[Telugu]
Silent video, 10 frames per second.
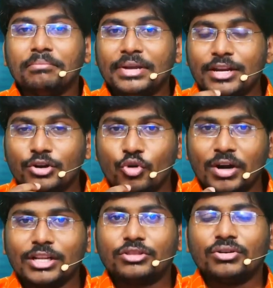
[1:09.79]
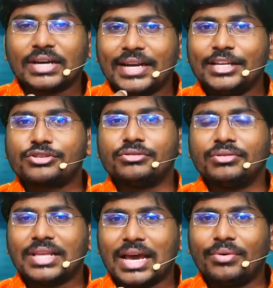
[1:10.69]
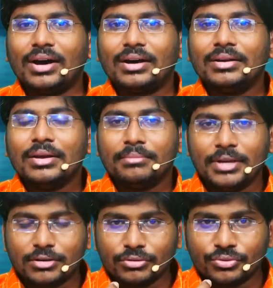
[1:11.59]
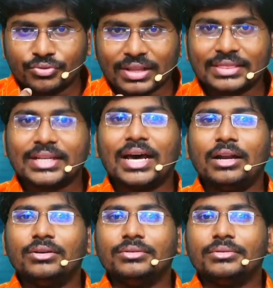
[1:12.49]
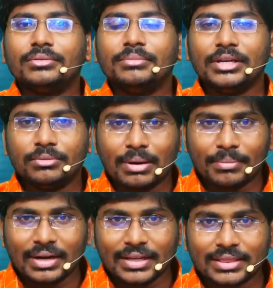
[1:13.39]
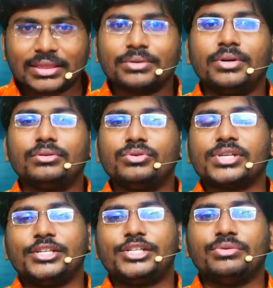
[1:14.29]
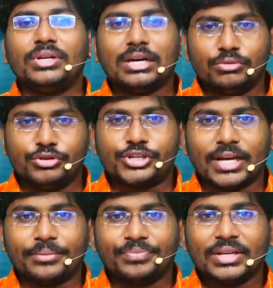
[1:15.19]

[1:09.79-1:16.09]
మీ నోటితో కనీసం దేవా మీకు వందనాలు మీరు మమ్మల్ని ఇంతవరకు సజీవులుగా ఉంచారు